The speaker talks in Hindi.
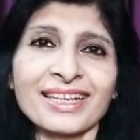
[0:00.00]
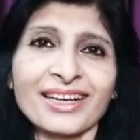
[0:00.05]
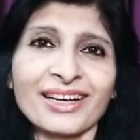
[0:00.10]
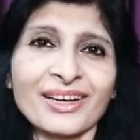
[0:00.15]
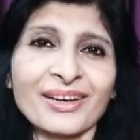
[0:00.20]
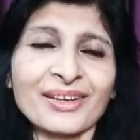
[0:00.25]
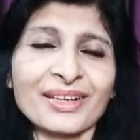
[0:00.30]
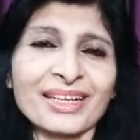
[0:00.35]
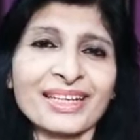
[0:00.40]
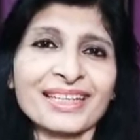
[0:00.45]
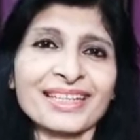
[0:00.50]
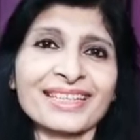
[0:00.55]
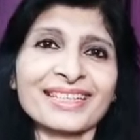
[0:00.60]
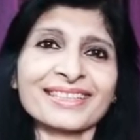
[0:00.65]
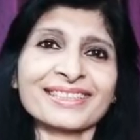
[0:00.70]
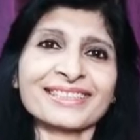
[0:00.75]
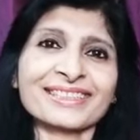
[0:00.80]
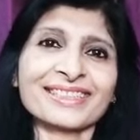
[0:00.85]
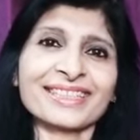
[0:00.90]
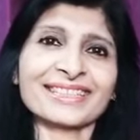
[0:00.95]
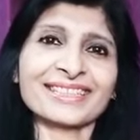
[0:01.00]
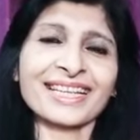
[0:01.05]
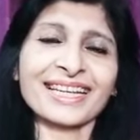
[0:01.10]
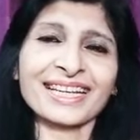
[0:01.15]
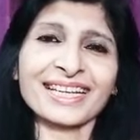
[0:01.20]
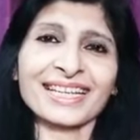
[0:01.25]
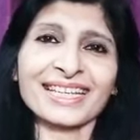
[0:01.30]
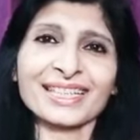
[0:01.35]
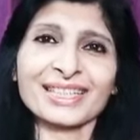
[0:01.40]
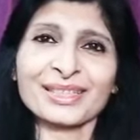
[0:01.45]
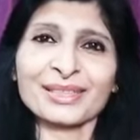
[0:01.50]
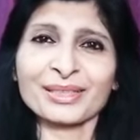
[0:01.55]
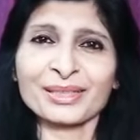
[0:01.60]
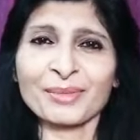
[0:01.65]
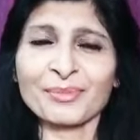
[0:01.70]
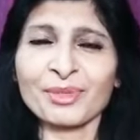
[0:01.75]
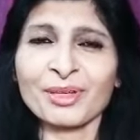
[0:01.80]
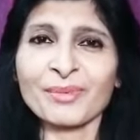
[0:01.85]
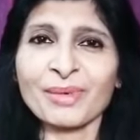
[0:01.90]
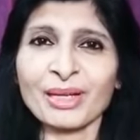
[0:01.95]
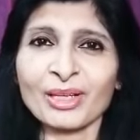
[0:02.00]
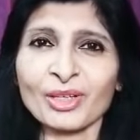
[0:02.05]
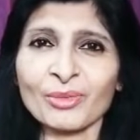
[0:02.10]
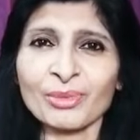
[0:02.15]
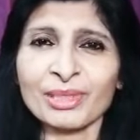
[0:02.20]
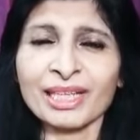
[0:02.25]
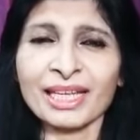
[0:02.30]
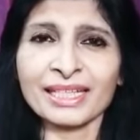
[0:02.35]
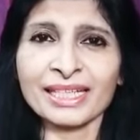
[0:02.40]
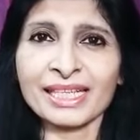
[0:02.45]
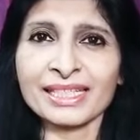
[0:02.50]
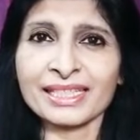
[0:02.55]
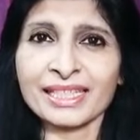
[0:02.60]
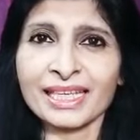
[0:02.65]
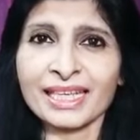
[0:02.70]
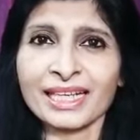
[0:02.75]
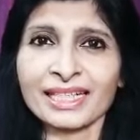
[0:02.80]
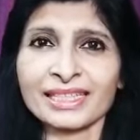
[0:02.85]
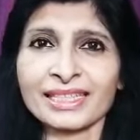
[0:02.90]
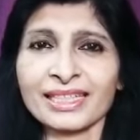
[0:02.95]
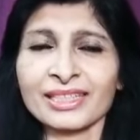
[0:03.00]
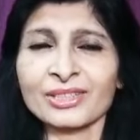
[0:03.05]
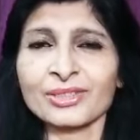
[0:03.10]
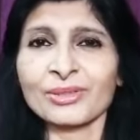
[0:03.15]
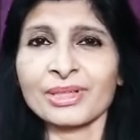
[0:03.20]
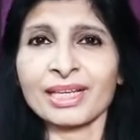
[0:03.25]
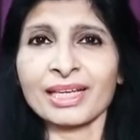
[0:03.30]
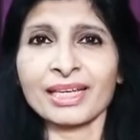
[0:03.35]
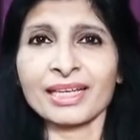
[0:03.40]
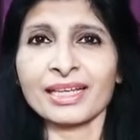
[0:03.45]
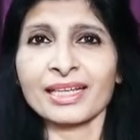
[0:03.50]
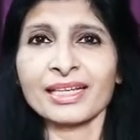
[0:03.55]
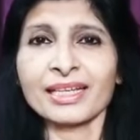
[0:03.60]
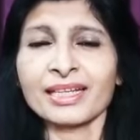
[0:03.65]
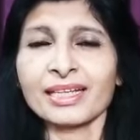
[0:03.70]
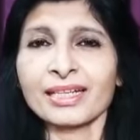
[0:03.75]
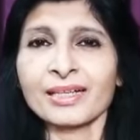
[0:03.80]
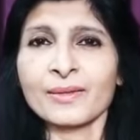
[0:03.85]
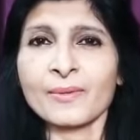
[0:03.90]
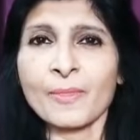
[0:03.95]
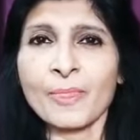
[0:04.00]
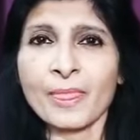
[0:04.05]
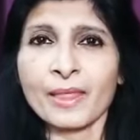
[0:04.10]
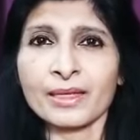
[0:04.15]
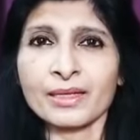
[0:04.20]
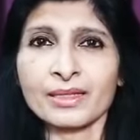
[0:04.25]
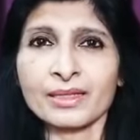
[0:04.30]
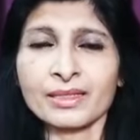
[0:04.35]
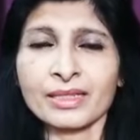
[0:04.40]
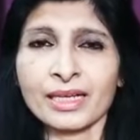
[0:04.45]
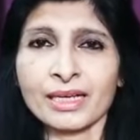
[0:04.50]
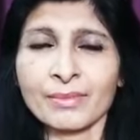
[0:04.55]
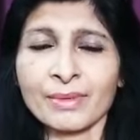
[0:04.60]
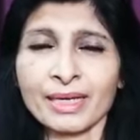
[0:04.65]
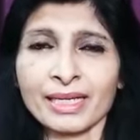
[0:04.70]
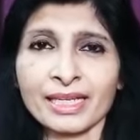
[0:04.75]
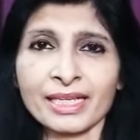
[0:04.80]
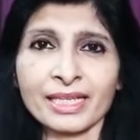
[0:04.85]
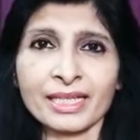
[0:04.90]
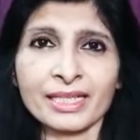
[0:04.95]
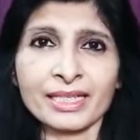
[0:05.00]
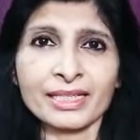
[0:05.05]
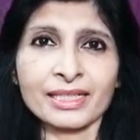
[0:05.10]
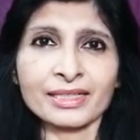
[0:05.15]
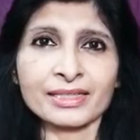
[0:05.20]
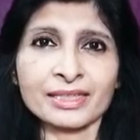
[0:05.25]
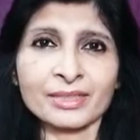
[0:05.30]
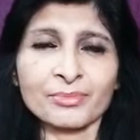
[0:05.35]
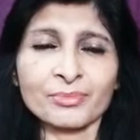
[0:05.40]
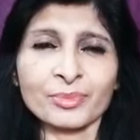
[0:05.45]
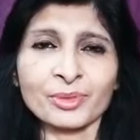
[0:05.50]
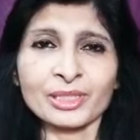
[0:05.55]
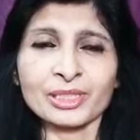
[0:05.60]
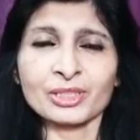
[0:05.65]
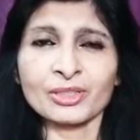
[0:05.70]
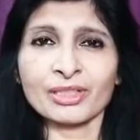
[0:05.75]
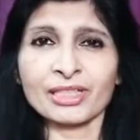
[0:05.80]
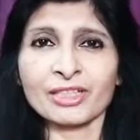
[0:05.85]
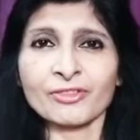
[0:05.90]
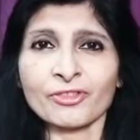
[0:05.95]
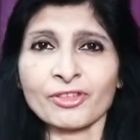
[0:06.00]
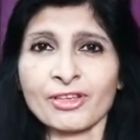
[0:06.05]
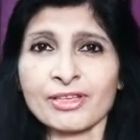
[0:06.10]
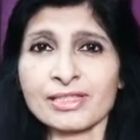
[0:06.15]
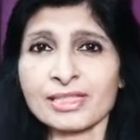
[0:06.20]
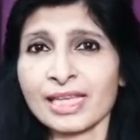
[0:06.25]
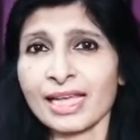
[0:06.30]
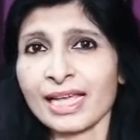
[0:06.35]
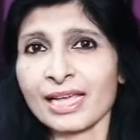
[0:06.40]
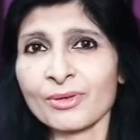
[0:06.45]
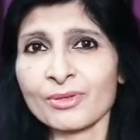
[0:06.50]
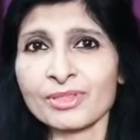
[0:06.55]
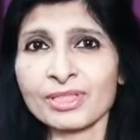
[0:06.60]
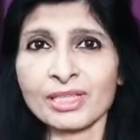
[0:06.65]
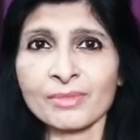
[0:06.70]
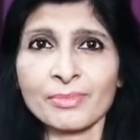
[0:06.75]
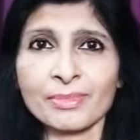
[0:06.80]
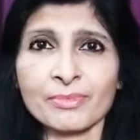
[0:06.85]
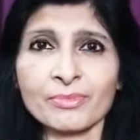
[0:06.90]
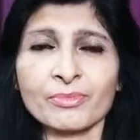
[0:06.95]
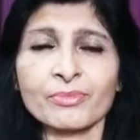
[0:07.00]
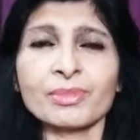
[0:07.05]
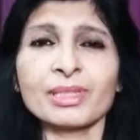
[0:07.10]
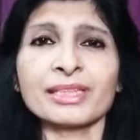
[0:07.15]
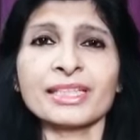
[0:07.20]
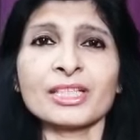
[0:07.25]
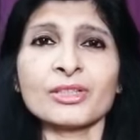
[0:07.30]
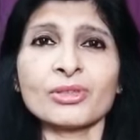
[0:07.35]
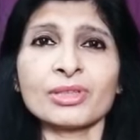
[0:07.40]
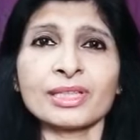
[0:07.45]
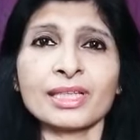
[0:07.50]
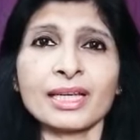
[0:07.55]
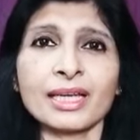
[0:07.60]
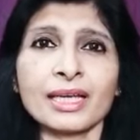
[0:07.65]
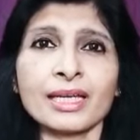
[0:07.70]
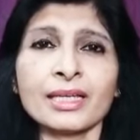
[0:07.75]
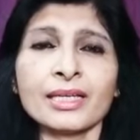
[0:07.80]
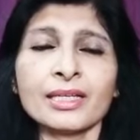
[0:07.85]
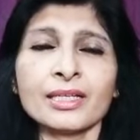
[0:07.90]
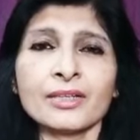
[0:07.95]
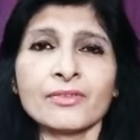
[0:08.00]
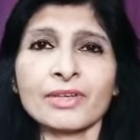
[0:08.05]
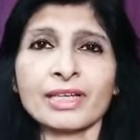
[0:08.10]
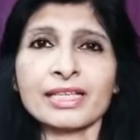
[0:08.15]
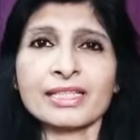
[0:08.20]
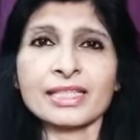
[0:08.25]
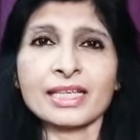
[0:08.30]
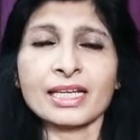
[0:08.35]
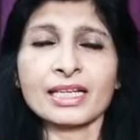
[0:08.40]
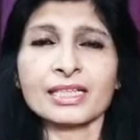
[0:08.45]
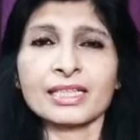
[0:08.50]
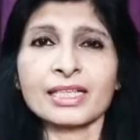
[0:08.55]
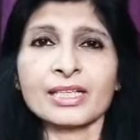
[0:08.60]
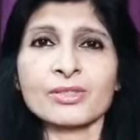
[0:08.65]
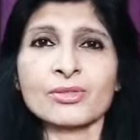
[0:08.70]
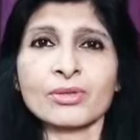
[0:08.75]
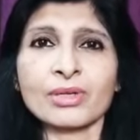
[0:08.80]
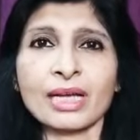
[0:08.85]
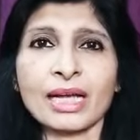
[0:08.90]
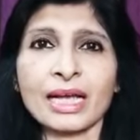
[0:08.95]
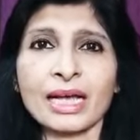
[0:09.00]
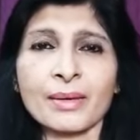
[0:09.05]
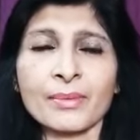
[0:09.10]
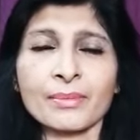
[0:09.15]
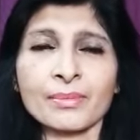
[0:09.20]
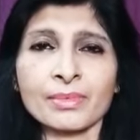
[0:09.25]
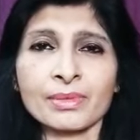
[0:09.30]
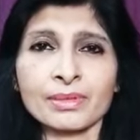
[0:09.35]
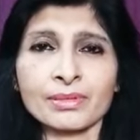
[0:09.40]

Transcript: और जैसा कि सबको मालूम ही है कि इसके लक्षण जो हैं हमारे सिंपल जो इन्फ्लुन्जा है उससे मिलते जुलते हैं वही सर्दी ज़ुकाम